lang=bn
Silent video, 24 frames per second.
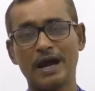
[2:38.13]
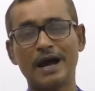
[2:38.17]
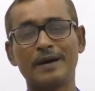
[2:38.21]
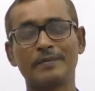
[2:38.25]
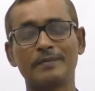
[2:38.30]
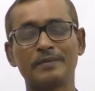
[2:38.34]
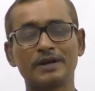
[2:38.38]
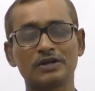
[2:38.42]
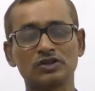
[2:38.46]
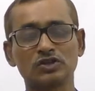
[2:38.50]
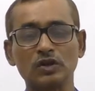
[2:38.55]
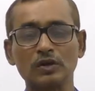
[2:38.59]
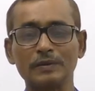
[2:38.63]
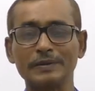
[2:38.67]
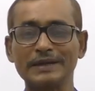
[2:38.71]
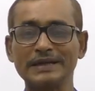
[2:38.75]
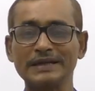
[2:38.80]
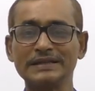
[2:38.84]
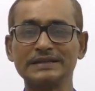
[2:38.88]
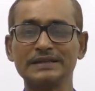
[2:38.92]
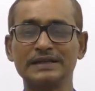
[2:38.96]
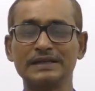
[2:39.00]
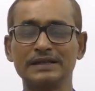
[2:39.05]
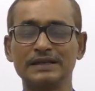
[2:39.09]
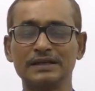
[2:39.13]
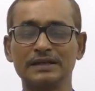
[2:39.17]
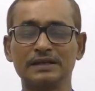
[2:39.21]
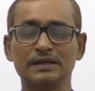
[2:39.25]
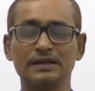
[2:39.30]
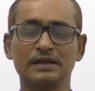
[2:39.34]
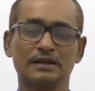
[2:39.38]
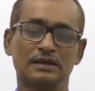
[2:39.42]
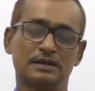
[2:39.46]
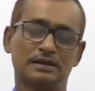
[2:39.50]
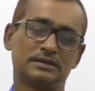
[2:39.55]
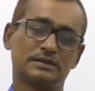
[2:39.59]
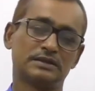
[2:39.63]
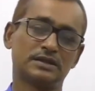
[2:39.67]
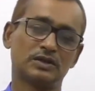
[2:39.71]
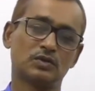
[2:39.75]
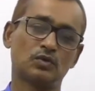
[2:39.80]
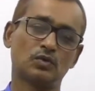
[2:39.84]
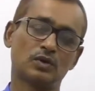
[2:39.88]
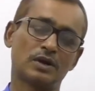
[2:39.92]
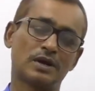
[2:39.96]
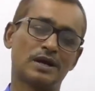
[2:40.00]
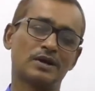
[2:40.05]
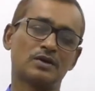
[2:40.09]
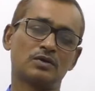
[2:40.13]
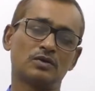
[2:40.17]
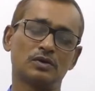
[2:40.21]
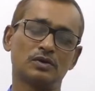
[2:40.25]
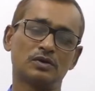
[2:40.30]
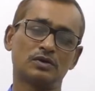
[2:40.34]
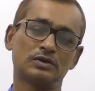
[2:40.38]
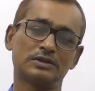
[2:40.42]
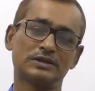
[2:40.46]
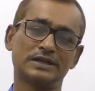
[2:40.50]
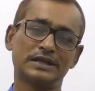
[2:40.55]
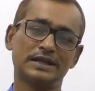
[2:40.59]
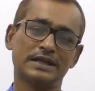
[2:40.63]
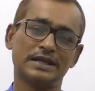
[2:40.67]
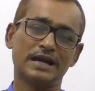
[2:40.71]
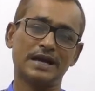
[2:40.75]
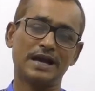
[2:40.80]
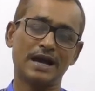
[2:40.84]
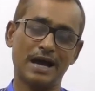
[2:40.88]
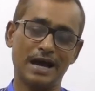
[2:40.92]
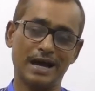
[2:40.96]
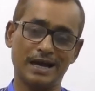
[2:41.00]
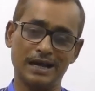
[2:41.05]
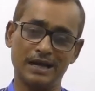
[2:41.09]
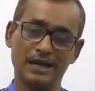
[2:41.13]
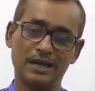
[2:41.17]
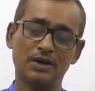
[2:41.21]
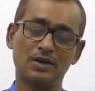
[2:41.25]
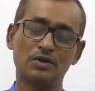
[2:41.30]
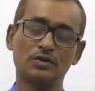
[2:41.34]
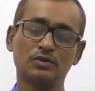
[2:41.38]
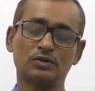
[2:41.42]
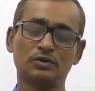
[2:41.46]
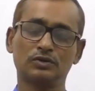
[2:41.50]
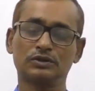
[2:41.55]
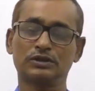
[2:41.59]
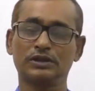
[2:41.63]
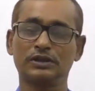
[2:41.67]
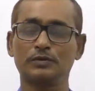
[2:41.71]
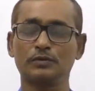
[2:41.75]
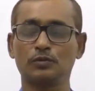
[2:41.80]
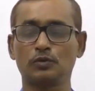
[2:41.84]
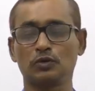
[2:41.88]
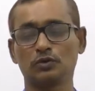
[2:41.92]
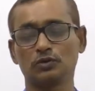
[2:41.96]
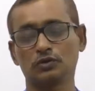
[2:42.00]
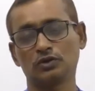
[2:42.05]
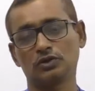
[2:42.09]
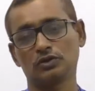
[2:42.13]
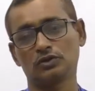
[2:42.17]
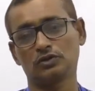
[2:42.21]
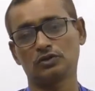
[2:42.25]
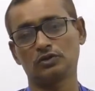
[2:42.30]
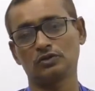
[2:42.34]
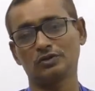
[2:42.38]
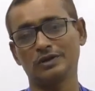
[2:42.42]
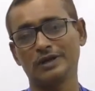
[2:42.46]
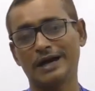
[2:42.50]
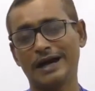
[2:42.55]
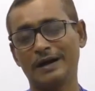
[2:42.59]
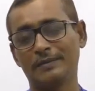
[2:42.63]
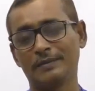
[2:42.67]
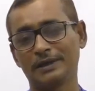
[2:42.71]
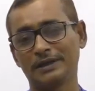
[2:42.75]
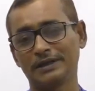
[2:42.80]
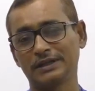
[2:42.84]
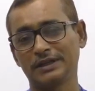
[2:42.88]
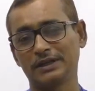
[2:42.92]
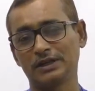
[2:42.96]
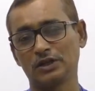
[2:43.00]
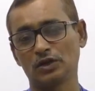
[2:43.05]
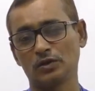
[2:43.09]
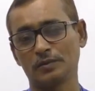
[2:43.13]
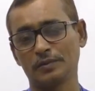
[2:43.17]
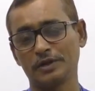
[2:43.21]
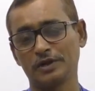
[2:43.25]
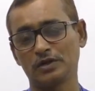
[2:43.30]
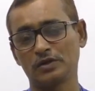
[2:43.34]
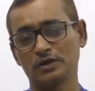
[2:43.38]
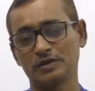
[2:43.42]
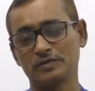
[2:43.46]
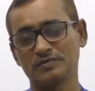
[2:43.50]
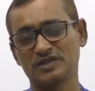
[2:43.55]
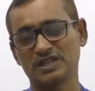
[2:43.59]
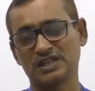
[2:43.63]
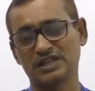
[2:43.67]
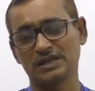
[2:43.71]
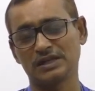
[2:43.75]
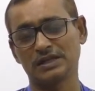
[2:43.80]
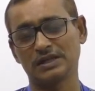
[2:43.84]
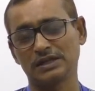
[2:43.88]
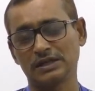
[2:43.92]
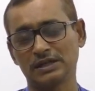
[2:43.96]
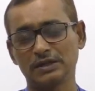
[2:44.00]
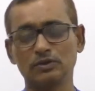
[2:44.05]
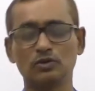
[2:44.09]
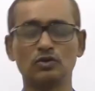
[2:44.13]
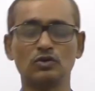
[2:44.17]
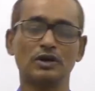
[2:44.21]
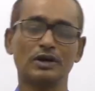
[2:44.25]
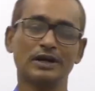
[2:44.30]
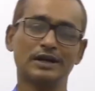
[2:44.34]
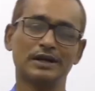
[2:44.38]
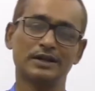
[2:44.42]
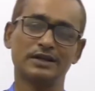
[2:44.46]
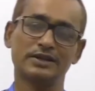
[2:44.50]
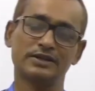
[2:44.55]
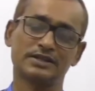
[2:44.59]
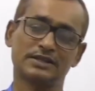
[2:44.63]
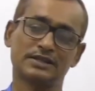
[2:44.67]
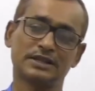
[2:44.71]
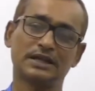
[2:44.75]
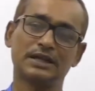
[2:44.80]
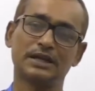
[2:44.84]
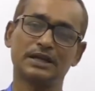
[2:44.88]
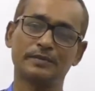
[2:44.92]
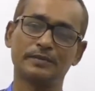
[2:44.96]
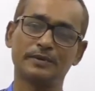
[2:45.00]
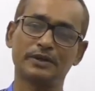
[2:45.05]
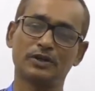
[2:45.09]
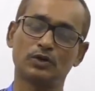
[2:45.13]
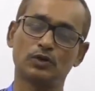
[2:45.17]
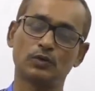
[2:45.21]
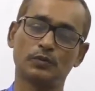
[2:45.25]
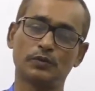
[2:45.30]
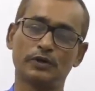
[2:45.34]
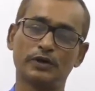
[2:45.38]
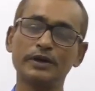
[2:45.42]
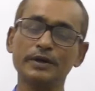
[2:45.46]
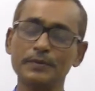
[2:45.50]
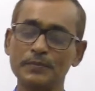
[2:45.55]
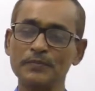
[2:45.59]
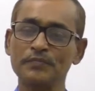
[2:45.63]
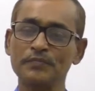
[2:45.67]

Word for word: আমরা সবাই জানি যে কোরআন হলো জায়গা আল্লাহ কর্তৃক প্রদত্ত আমাদের নবী করিম সাল্লাহু আলাইসাল্লামের উপর